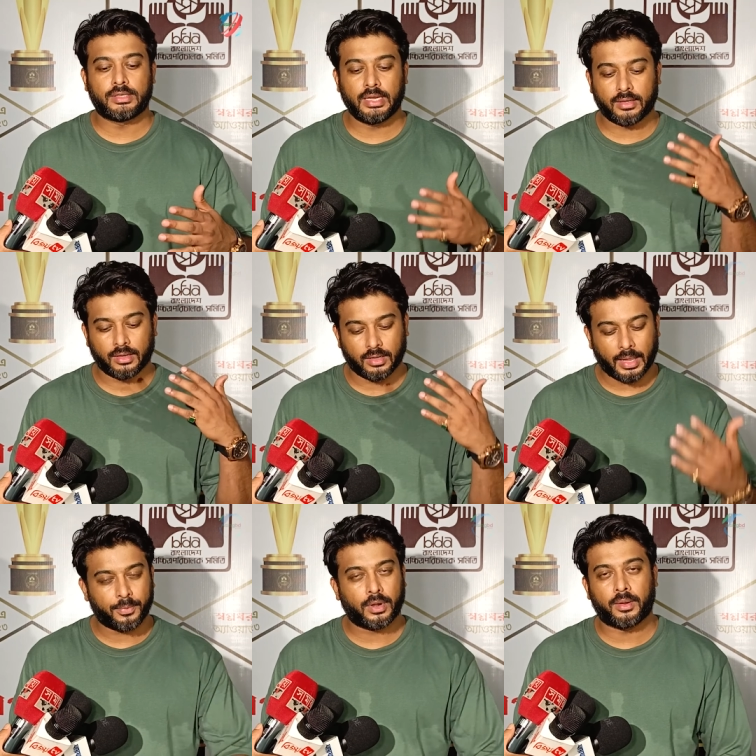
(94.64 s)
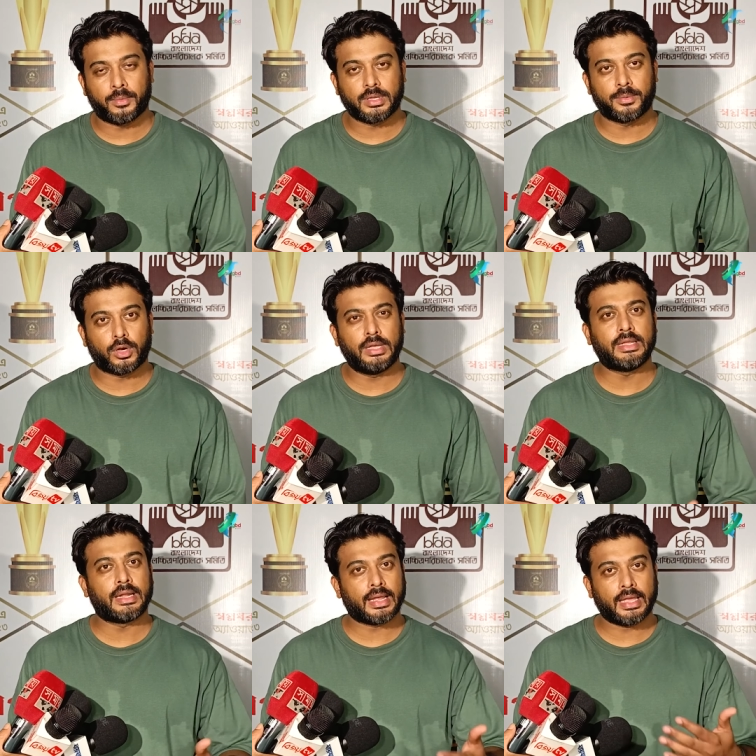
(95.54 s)
ঠিক আমাদের মনে
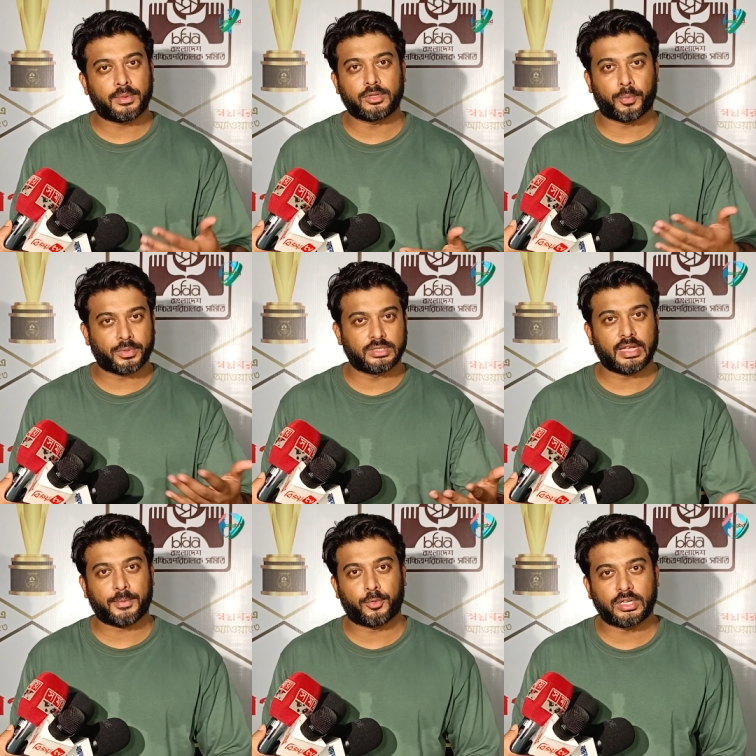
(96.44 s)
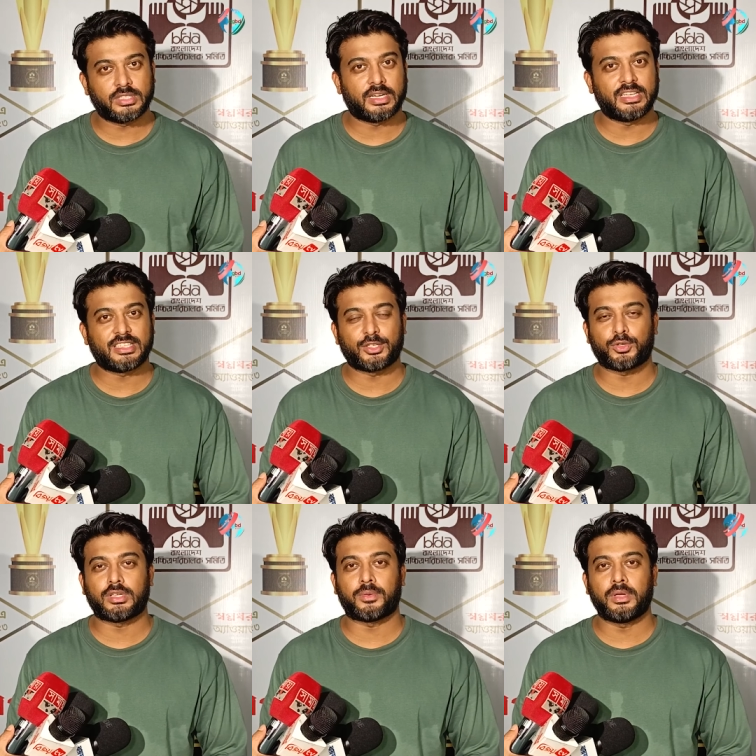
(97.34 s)
ঈদের আগে আমাদের অপারেশন জ্যাকপটের জার্নি শেষ
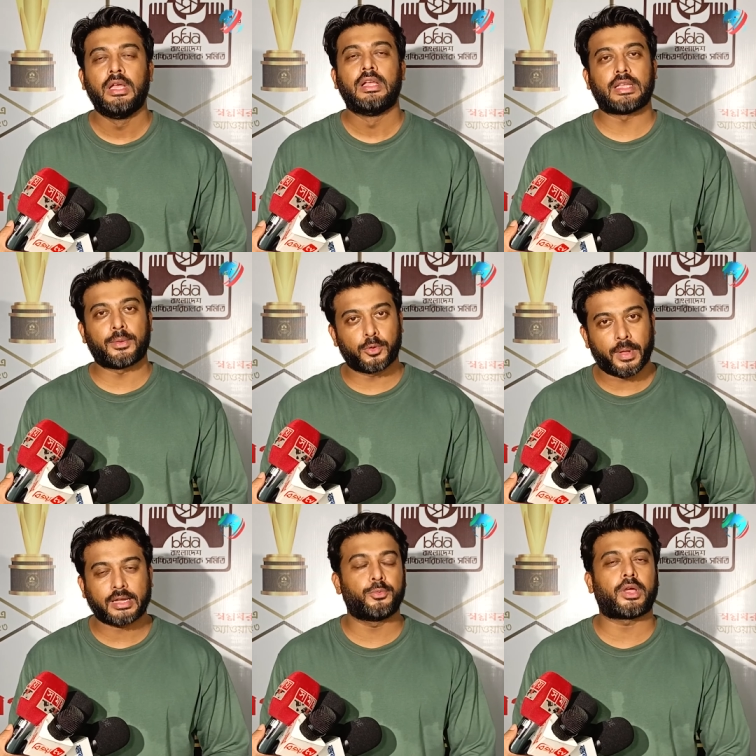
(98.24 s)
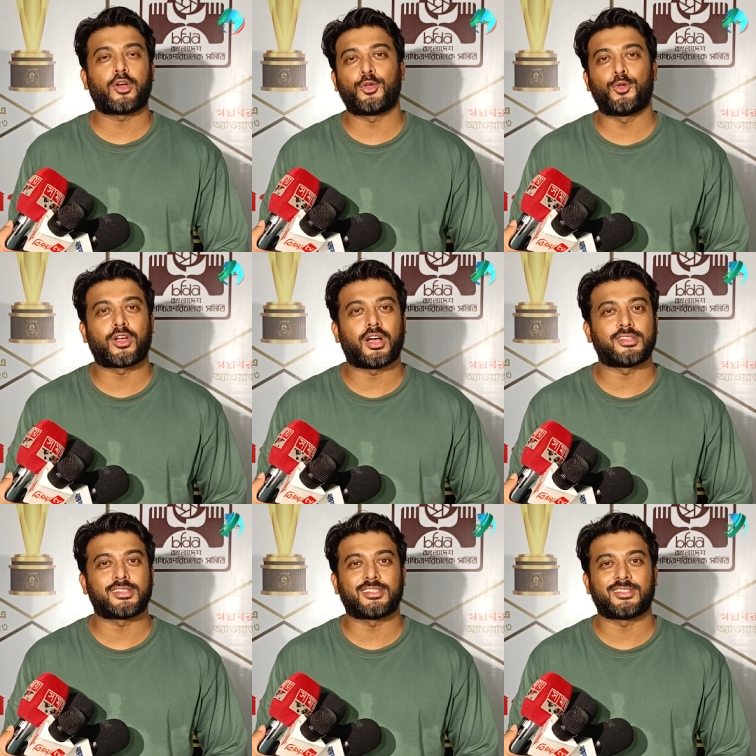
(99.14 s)
হয়ে যাবে তারপর ব্যাক টু ব্যাক অনেকগুলো কাজ
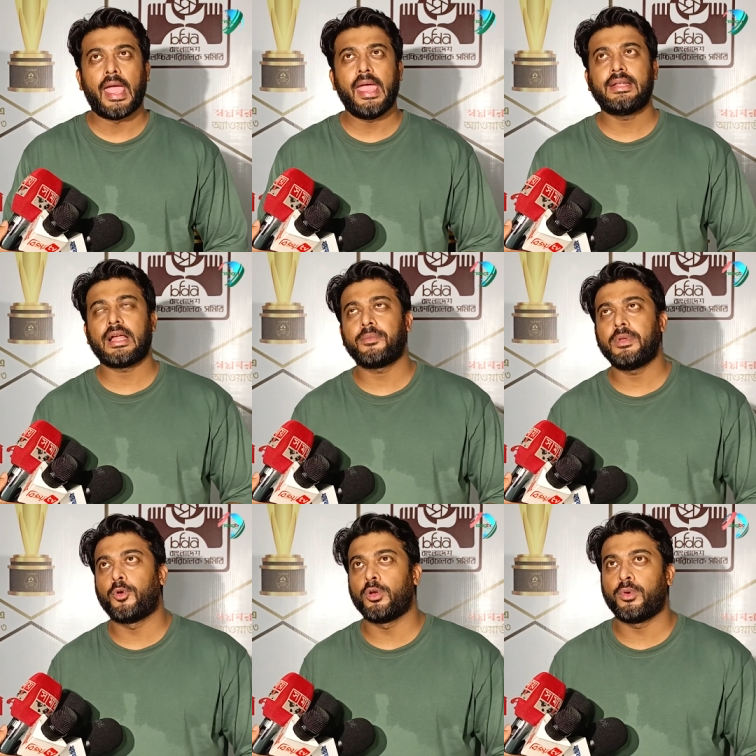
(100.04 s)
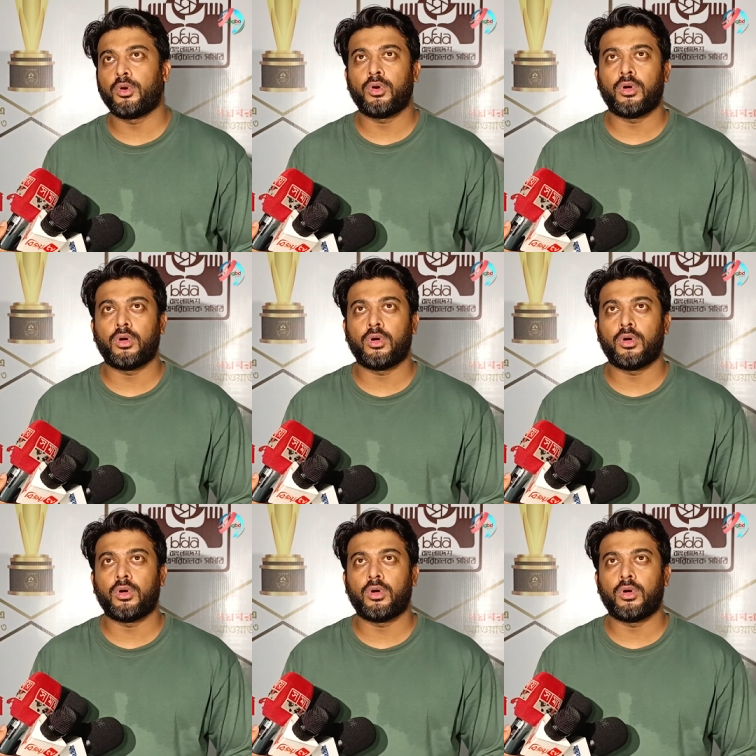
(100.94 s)
আছে এইটা আমি বলবো